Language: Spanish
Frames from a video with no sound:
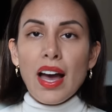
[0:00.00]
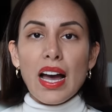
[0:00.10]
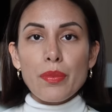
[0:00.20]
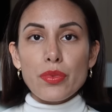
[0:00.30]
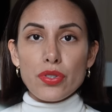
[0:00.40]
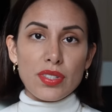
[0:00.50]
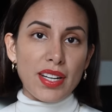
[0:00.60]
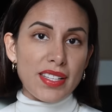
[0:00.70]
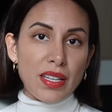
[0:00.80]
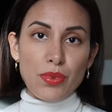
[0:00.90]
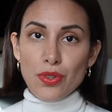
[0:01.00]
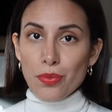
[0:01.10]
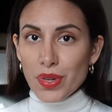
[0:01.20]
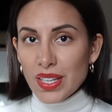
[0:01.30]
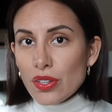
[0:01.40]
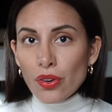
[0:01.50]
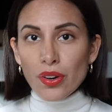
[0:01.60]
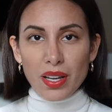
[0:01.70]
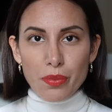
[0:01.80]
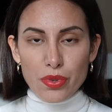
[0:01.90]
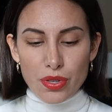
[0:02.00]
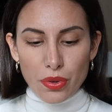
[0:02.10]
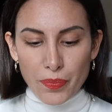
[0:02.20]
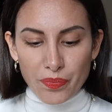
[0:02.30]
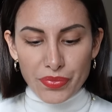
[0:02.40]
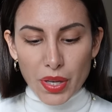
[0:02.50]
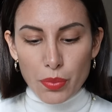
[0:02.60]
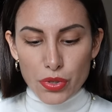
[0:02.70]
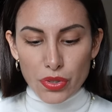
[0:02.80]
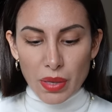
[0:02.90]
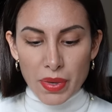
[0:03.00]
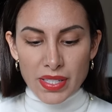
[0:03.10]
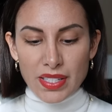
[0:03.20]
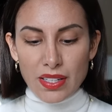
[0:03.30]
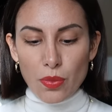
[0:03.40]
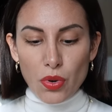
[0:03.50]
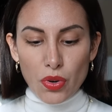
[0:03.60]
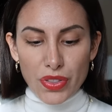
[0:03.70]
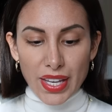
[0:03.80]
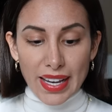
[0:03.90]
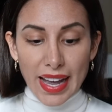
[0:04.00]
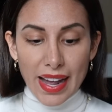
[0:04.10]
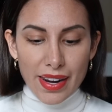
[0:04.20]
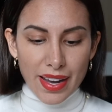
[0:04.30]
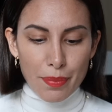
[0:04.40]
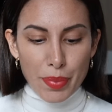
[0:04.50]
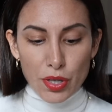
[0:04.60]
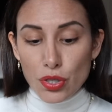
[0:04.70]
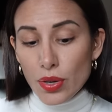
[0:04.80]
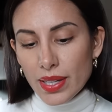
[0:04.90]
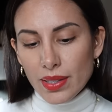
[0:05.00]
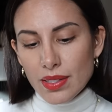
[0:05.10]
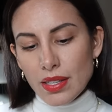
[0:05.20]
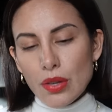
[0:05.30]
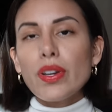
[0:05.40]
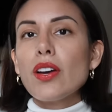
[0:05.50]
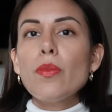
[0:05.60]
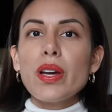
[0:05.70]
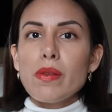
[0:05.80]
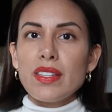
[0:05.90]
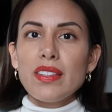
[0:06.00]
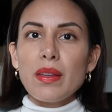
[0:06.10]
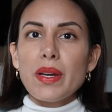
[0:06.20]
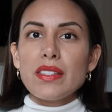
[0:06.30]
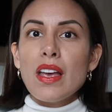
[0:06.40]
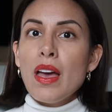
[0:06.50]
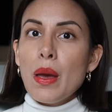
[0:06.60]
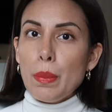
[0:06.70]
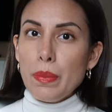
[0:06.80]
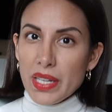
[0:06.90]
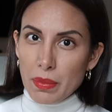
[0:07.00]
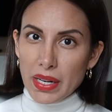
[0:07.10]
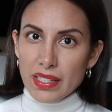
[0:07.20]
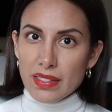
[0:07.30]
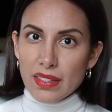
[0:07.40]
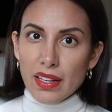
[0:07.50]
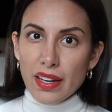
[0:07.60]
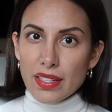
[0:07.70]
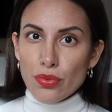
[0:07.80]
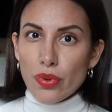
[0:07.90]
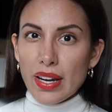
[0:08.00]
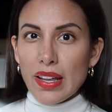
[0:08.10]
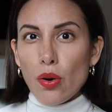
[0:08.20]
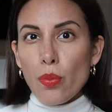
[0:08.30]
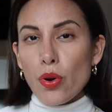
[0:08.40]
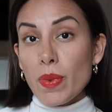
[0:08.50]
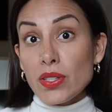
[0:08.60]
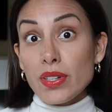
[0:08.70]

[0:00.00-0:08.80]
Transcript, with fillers: hay muchos trajes, hay mucho brillo, hay mucho, mucho tema así como de gala, pero yo elegí este look que es como que bastante más minimalista, es un helado un poco más